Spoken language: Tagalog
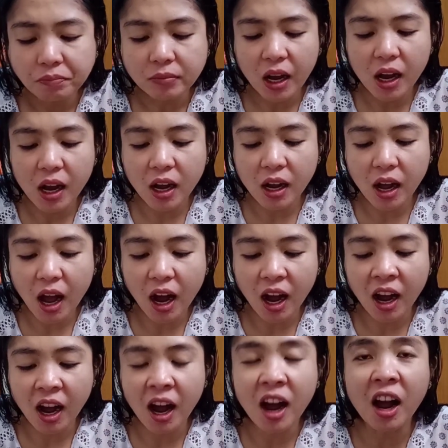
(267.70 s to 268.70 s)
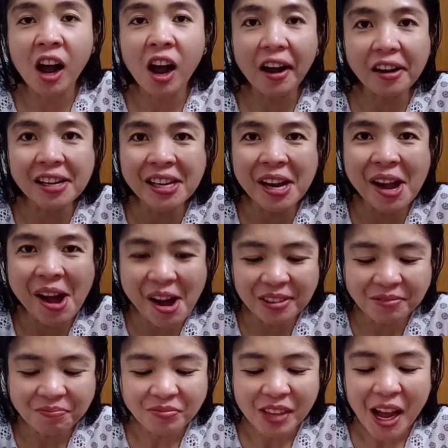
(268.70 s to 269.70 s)
Ang hang, ang ang hang, ang hang.
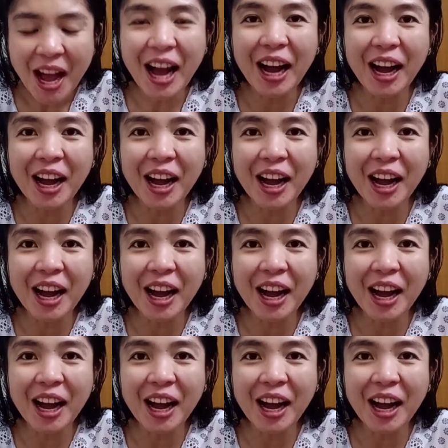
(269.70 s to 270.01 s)
ang